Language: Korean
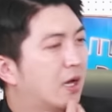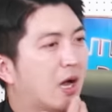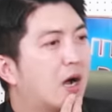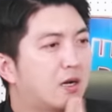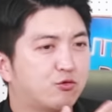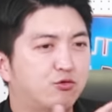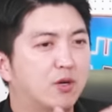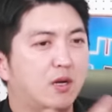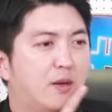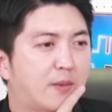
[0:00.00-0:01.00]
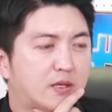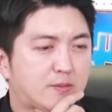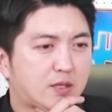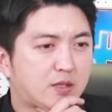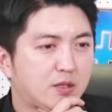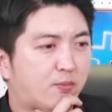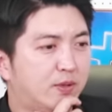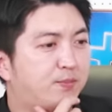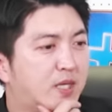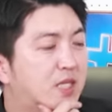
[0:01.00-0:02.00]
아까 중간에 말씀하신 게 뭐
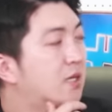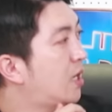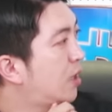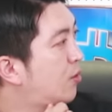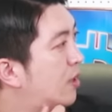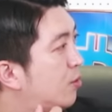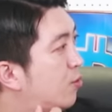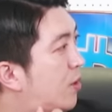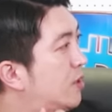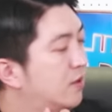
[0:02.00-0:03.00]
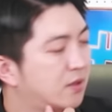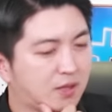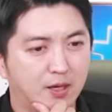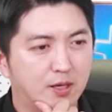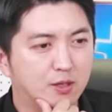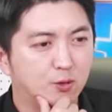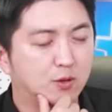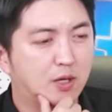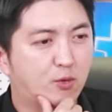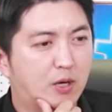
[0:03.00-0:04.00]
비들 얘기도 하셨고 하는데
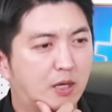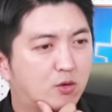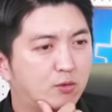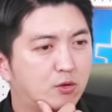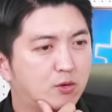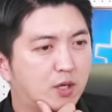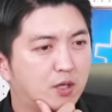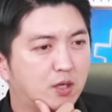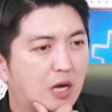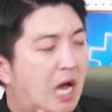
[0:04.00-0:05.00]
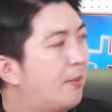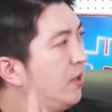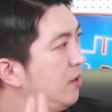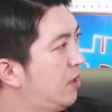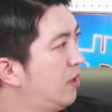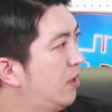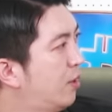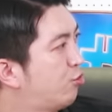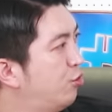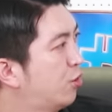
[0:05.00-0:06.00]
요새 뭐 RWA
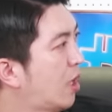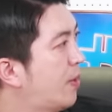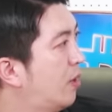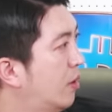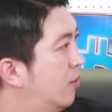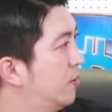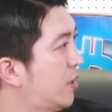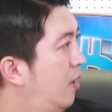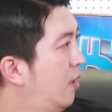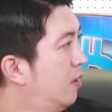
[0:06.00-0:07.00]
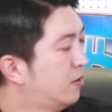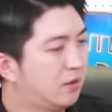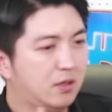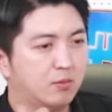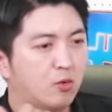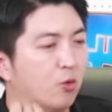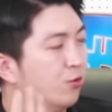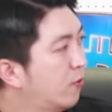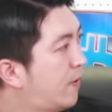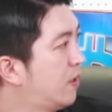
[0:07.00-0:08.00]
하반기의 주요 테마가 될 것이다. 특히 뭐
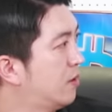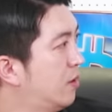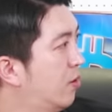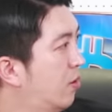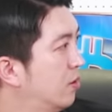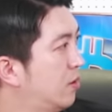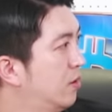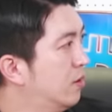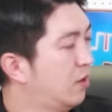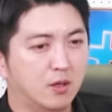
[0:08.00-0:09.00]
온더 파이낸스 이런 것들이